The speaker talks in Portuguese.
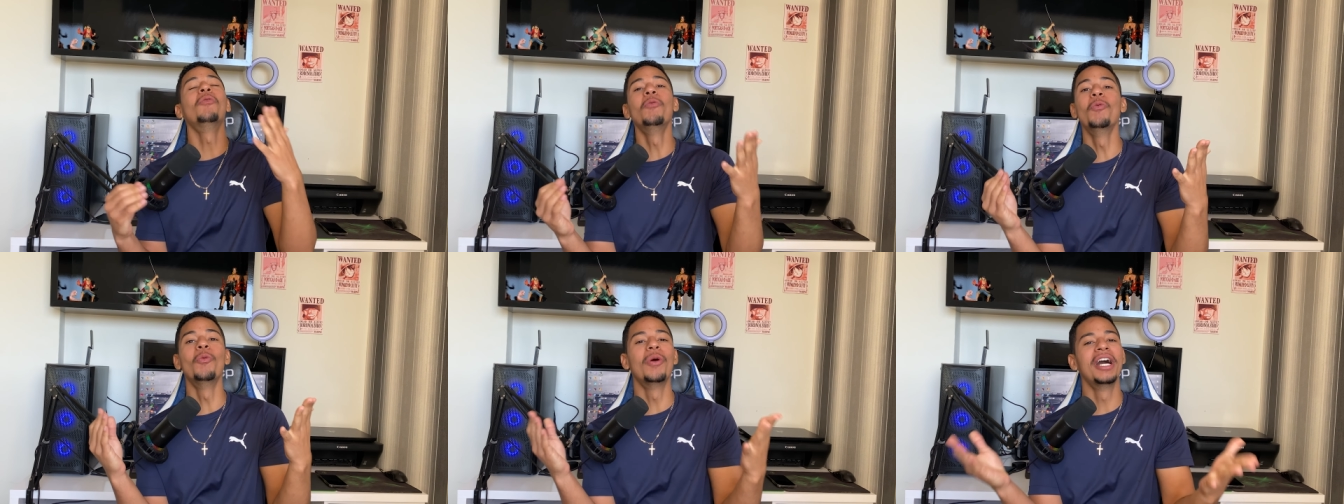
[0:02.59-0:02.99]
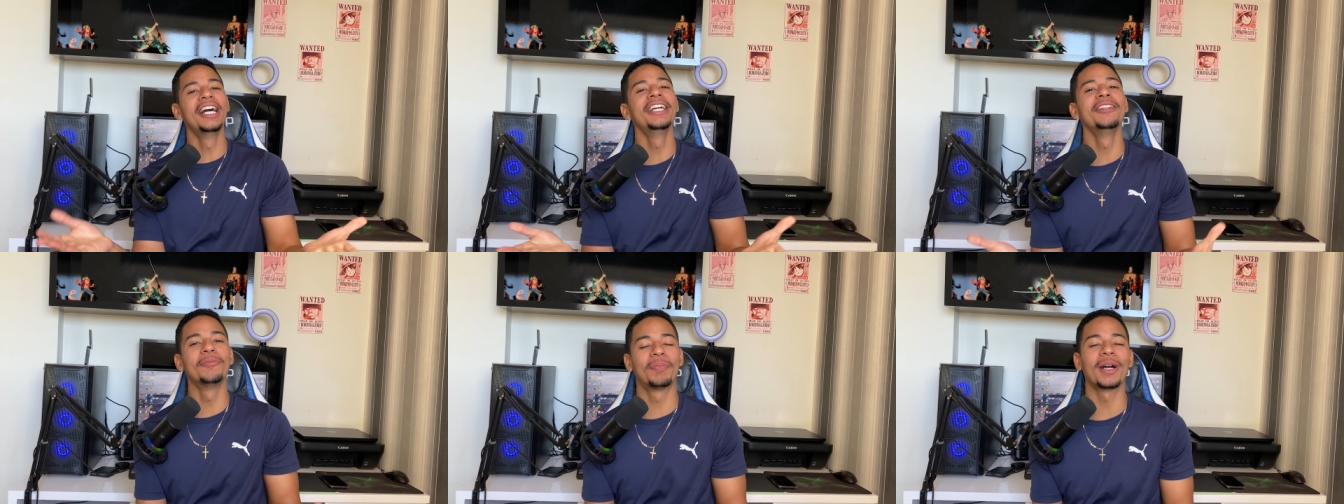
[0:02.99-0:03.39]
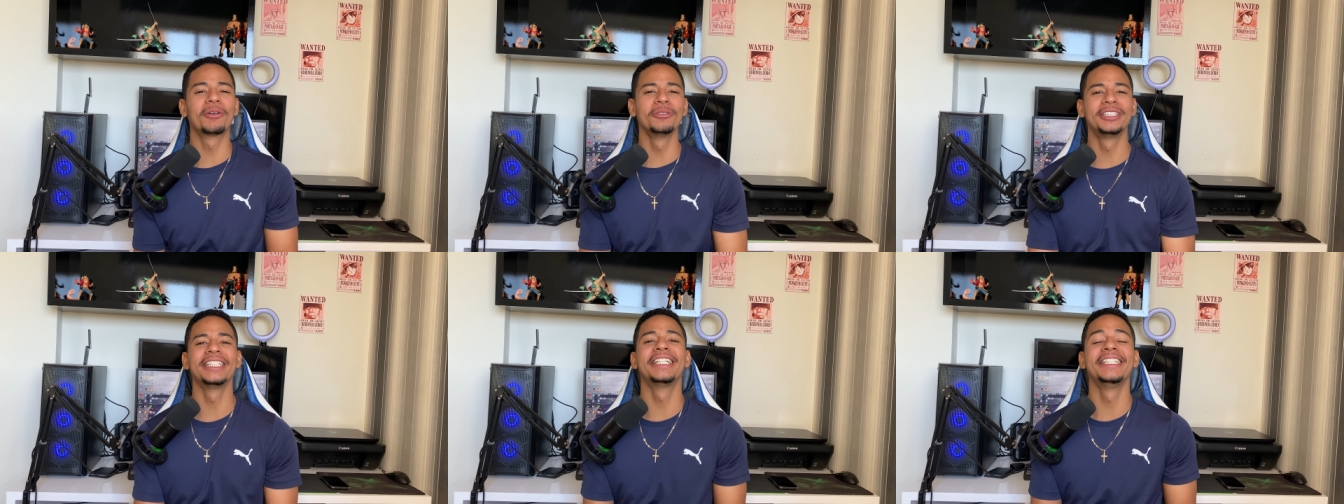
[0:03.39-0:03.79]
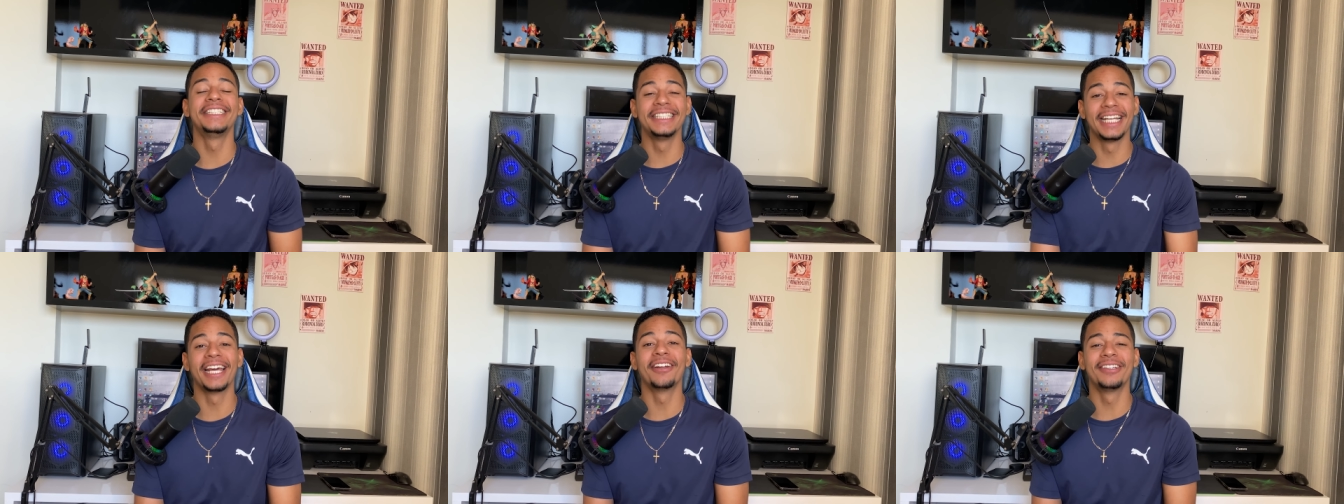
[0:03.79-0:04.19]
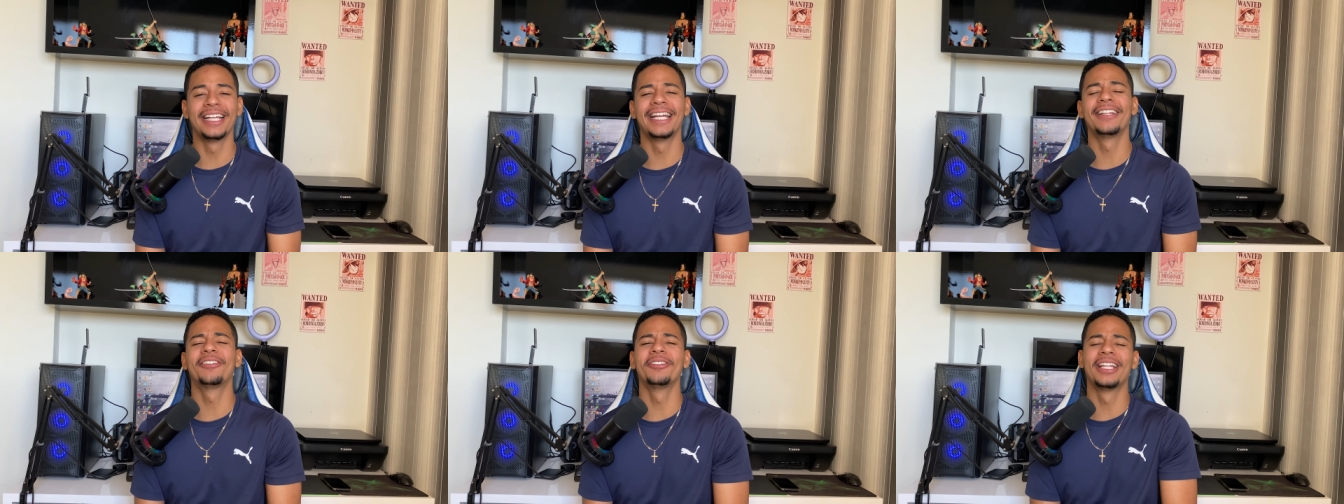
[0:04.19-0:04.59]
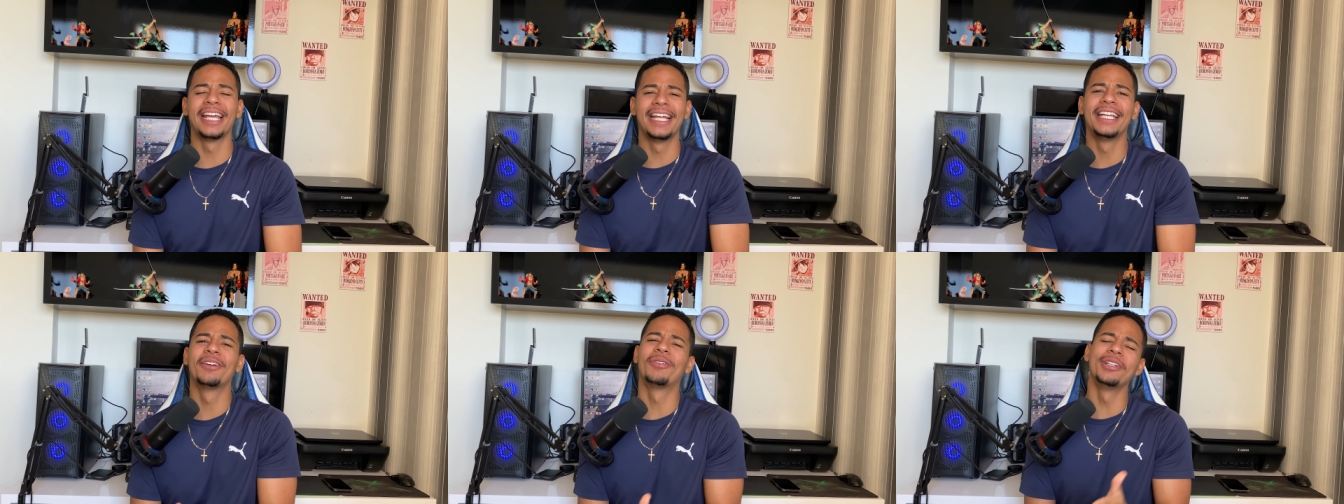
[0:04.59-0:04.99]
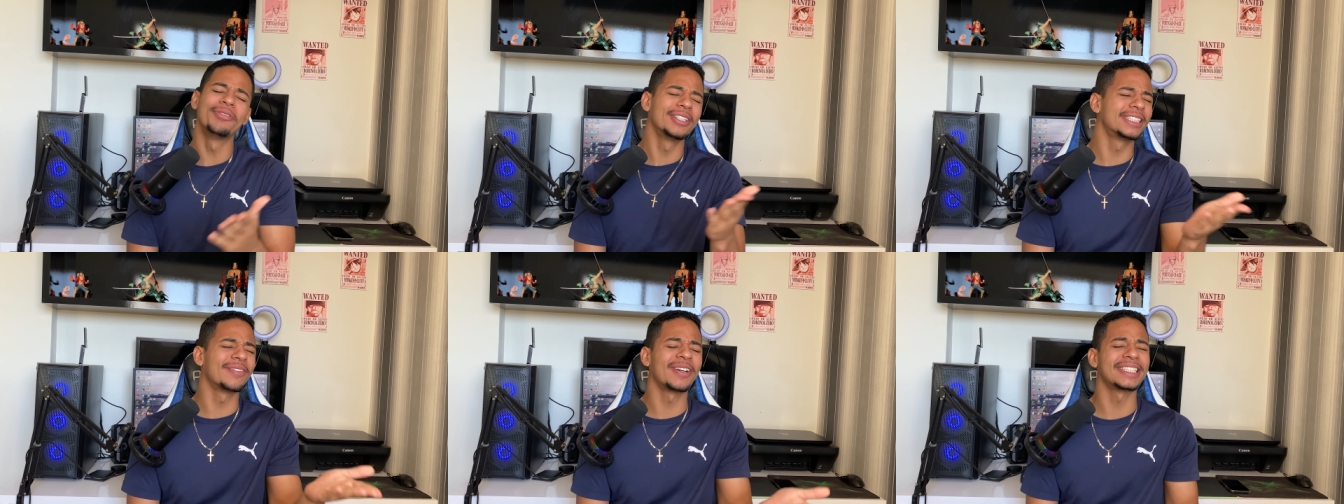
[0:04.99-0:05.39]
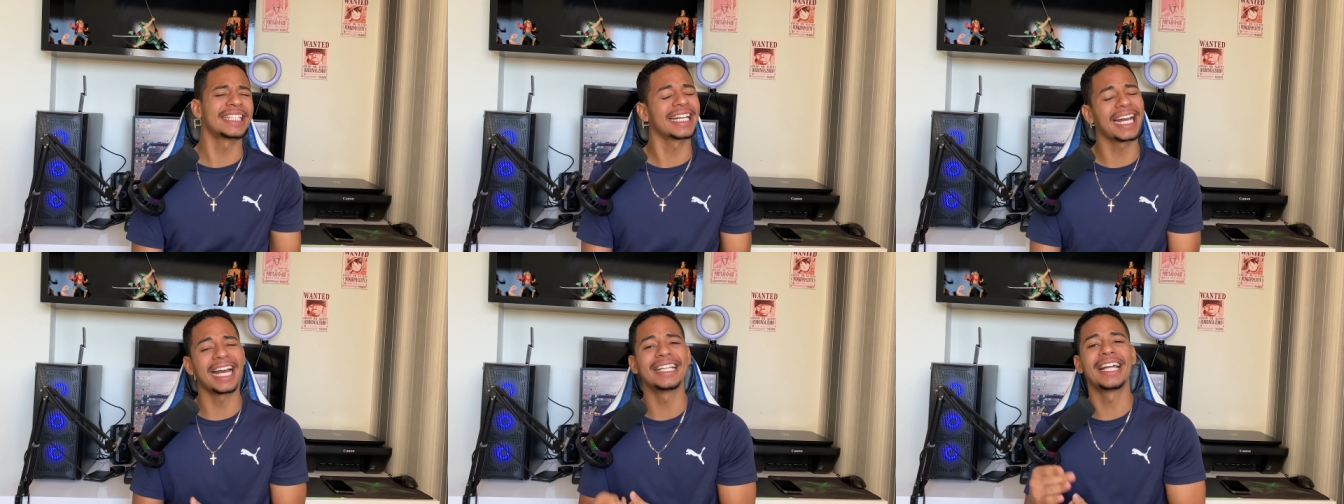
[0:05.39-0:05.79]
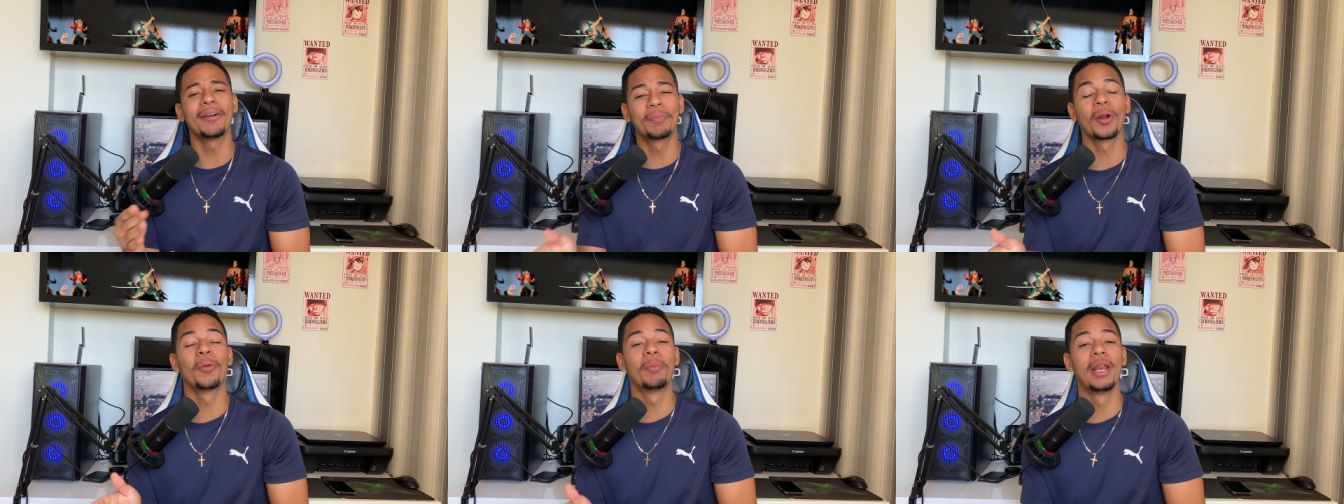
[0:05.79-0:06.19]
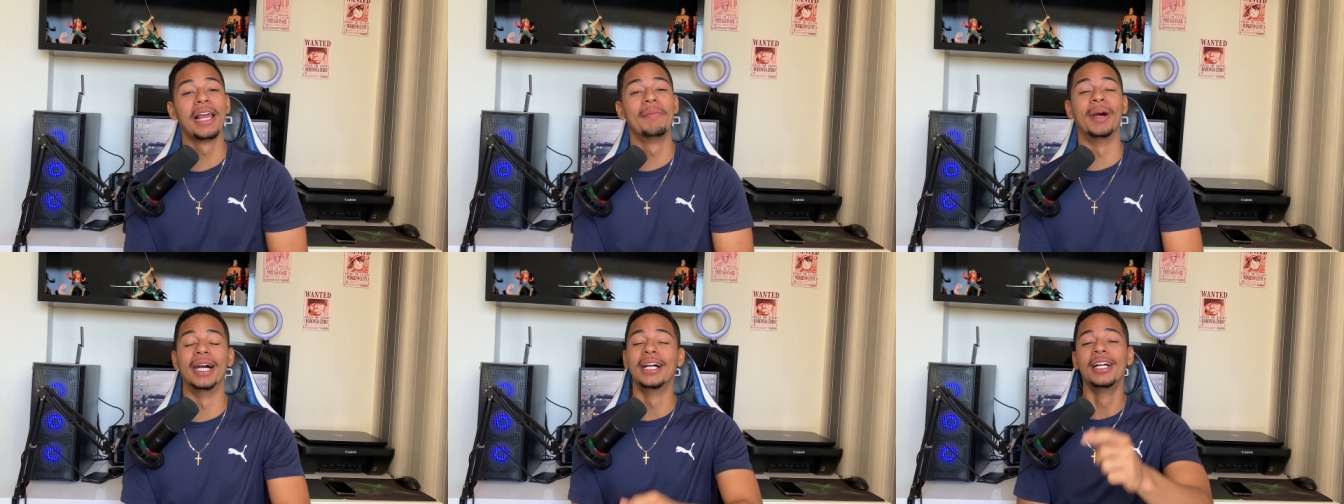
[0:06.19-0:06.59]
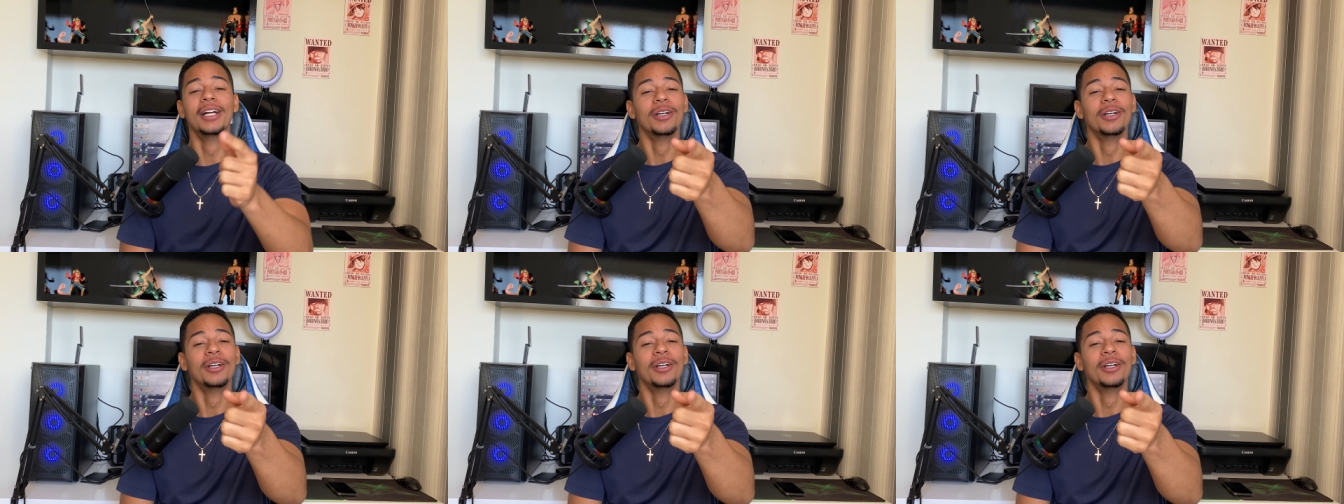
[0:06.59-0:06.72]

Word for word: um ano para conseguir dinheiro dentro dele? Quando você vai sacar, dá problema.